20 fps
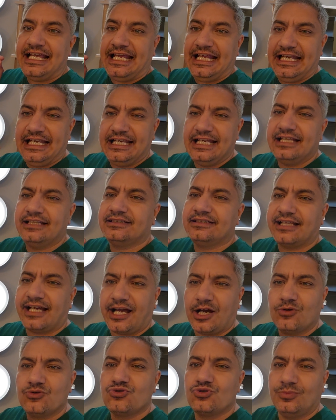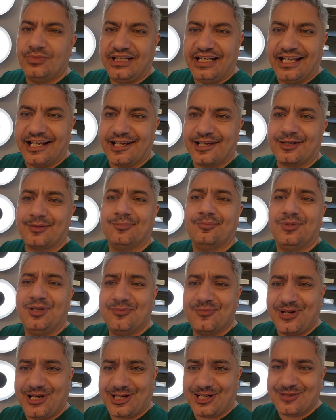اللي انت عاوزه من الاخر
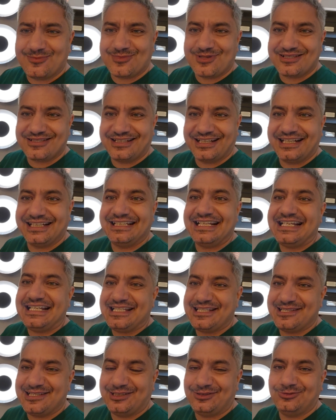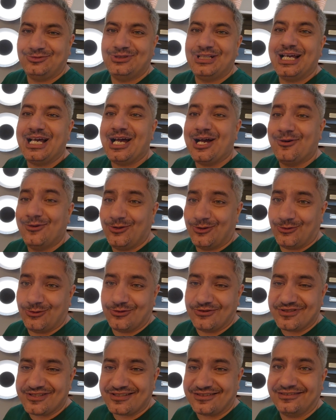بالمعنى المصري كده الزتونة او
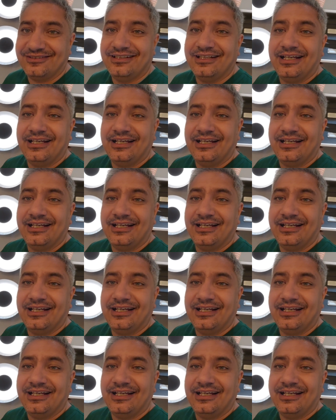الخلاصة